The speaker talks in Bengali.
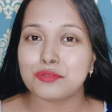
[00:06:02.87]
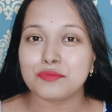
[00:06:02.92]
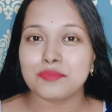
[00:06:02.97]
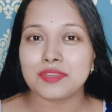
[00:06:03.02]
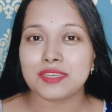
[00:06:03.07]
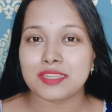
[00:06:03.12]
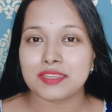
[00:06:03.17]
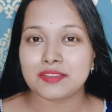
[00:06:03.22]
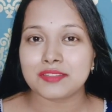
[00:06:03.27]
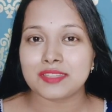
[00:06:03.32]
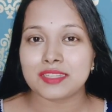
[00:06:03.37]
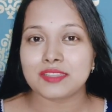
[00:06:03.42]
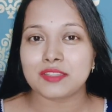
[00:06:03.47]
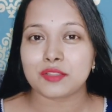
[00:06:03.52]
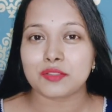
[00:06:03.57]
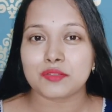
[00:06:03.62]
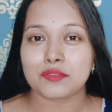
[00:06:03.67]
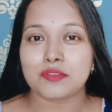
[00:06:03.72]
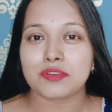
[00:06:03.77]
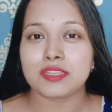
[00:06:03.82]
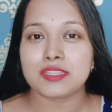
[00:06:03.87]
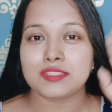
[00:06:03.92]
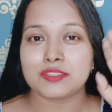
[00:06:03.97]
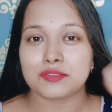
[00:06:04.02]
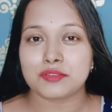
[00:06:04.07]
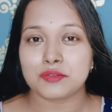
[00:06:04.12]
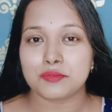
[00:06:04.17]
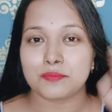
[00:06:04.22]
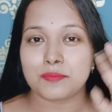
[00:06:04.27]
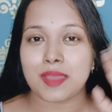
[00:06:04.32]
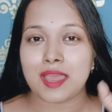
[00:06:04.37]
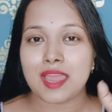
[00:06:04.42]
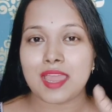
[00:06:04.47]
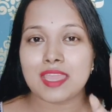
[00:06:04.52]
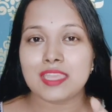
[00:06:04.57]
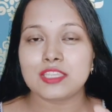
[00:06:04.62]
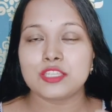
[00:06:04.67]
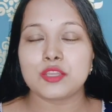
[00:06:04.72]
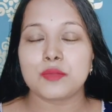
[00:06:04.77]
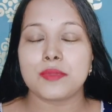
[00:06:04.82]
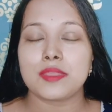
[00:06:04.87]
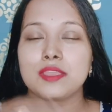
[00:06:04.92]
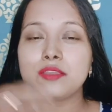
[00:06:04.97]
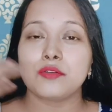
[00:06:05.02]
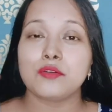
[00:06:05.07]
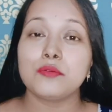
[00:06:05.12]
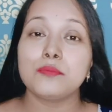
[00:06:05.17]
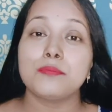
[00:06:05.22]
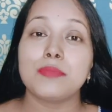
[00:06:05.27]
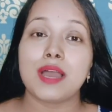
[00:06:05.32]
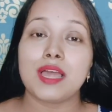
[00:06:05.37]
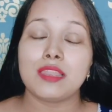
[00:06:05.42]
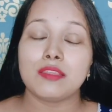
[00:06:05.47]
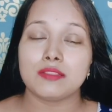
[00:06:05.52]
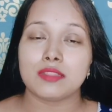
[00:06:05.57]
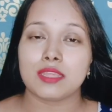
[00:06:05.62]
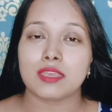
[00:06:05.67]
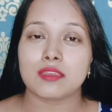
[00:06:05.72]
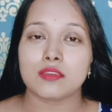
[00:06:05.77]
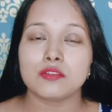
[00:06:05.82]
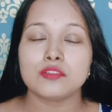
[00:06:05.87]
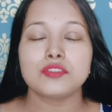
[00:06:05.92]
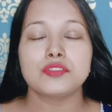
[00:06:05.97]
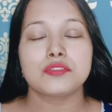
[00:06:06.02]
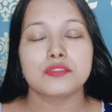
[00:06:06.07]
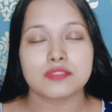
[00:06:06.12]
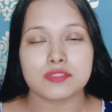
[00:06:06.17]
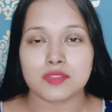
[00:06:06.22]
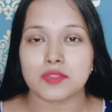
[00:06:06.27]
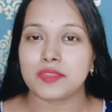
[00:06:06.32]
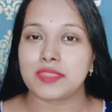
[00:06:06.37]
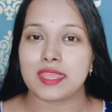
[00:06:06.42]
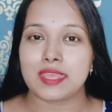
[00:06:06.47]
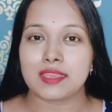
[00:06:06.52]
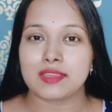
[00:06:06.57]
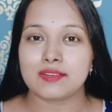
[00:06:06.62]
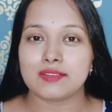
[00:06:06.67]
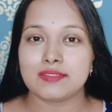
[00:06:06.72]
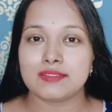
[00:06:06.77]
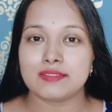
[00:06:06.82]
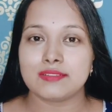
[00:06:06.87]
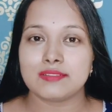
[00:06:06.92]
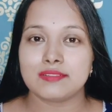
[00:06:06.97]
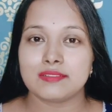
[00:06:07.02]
নতুন ভিডিওতে ততক্ষণের জন্য বাই সবাই খুব ভালো থেকো সুস্থ থেকো